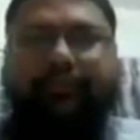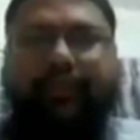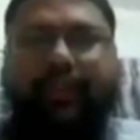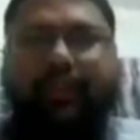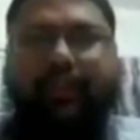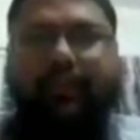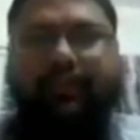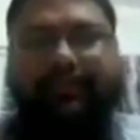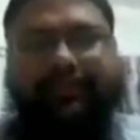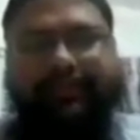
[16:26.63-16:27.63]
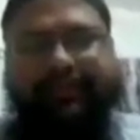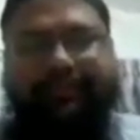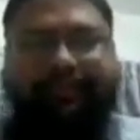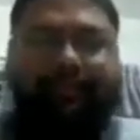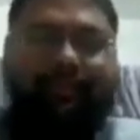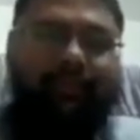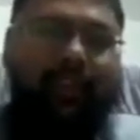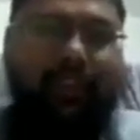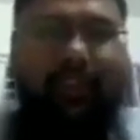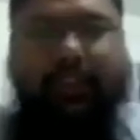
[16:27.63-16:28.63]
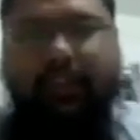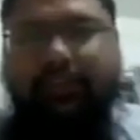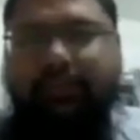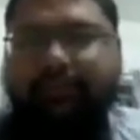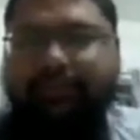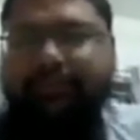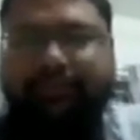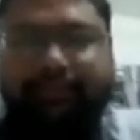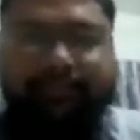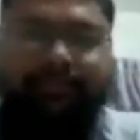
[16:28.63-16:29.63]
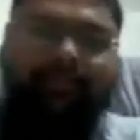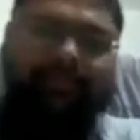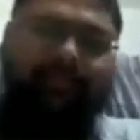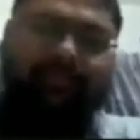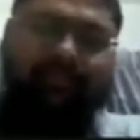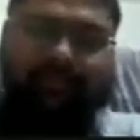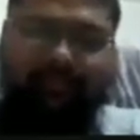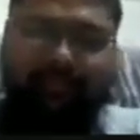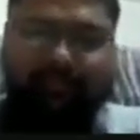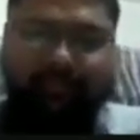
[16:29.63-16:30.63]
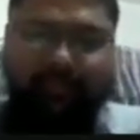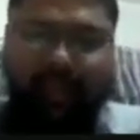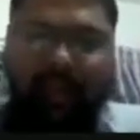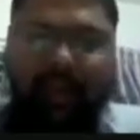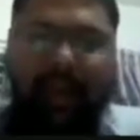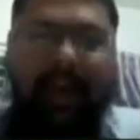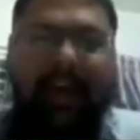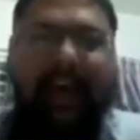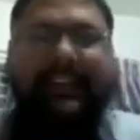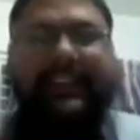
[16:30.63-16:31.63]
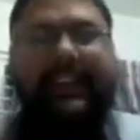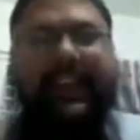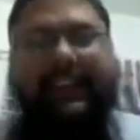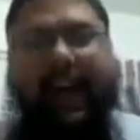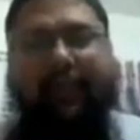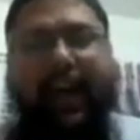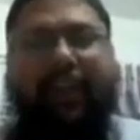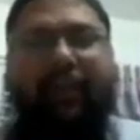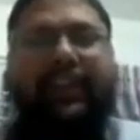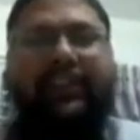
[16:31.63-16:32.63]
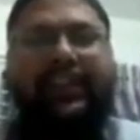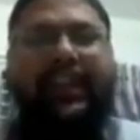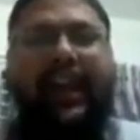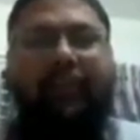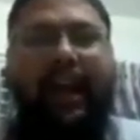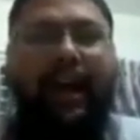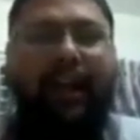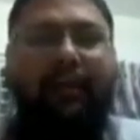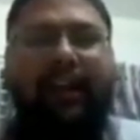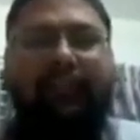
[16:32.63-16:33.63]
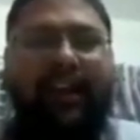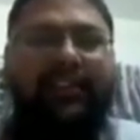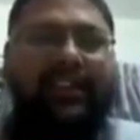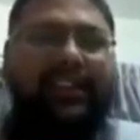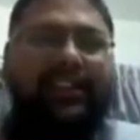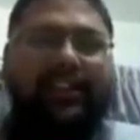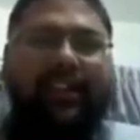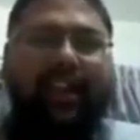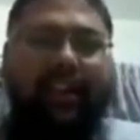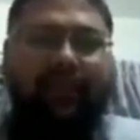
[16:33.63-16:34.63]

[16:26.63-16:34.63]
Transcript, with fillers: আপনার যেটা কাজ হচ্ছে আপনি বলবেন আমি আপনাকে যদি মাঝখানে বলি যে ভাই এটা রেফারেন্সটা দেন আচ্ছা, আমি আমার